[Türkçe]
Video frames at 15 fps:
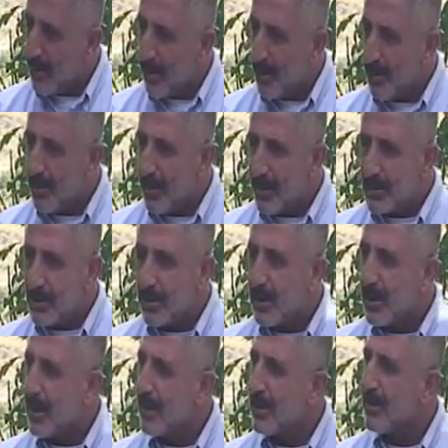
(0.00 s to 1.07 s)
Ondan
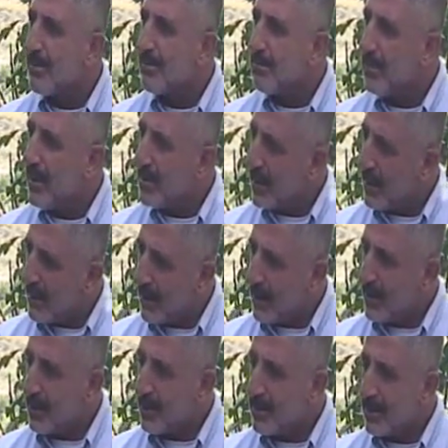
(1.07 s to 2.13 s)
sonra
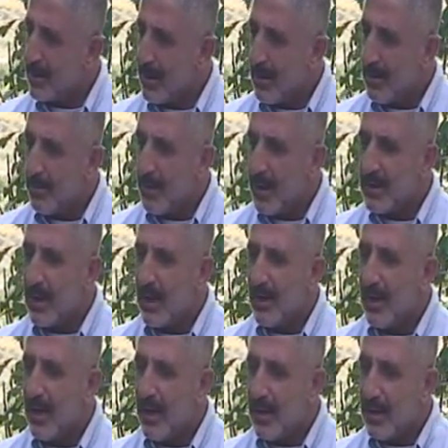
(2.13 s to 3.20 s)
bedenlere girdik.
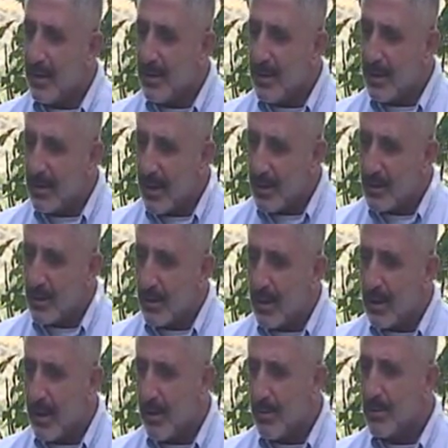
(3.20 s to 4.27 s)
Bedenlere girdikten sonra
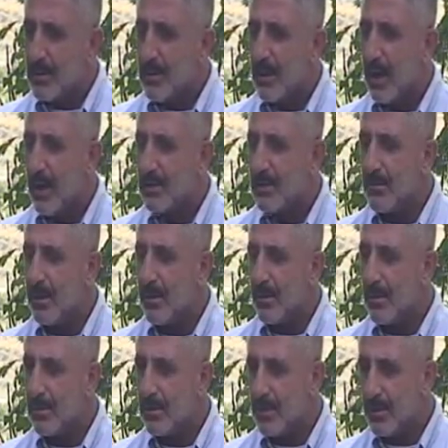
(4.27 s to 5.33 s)
yeryüzünde her zaman
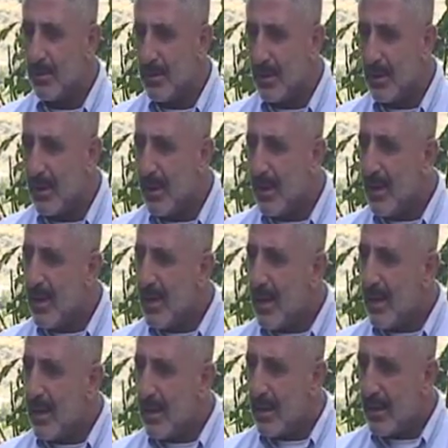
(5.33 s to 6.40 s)
olduğu gibi
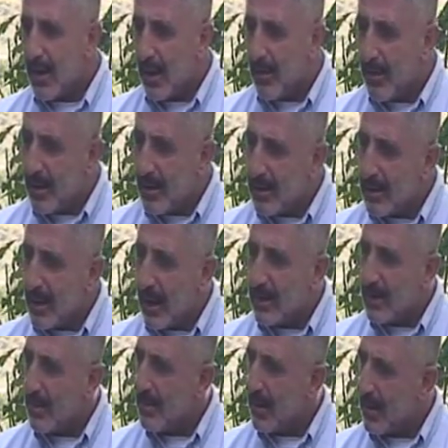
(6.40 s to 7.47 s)
Rahman'ın da
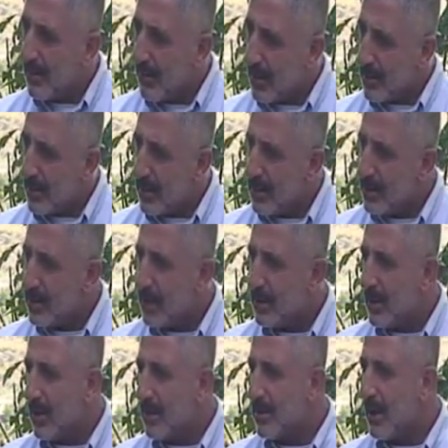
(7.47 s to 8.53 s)
adamları vardır,
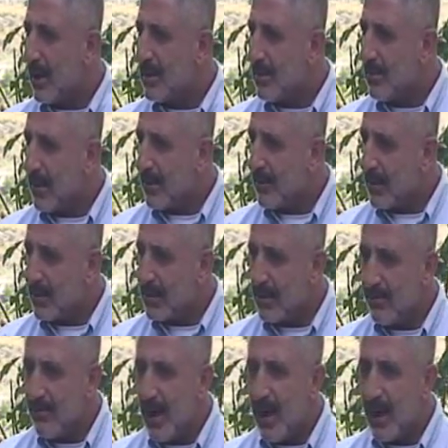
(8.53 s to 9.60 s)
şeytanın da adamları vardır.
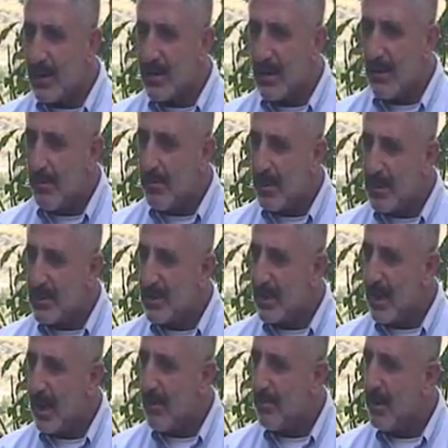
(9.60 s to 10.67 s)
Ve her zaman biz
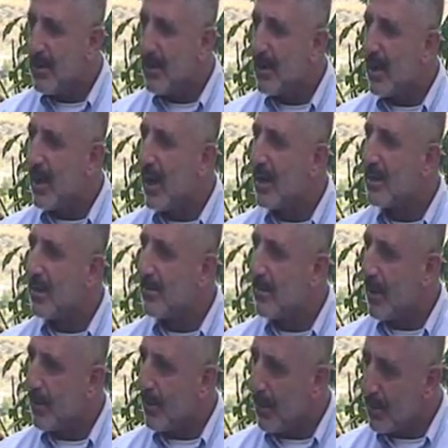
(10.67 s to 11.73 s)
Rahman'ın
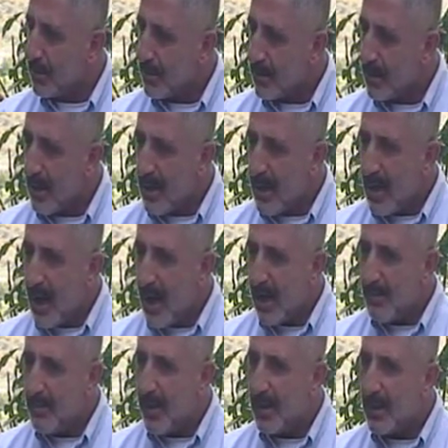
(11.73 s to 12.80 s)
adamları olduk
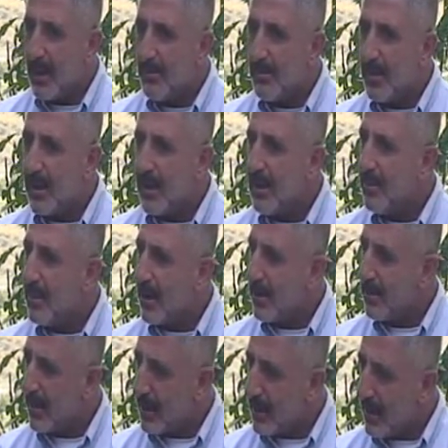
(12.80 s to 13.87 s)
her peygamberle
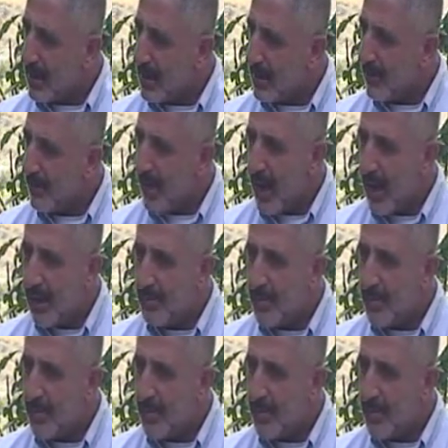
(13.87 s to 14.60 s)
beraber geldik ve her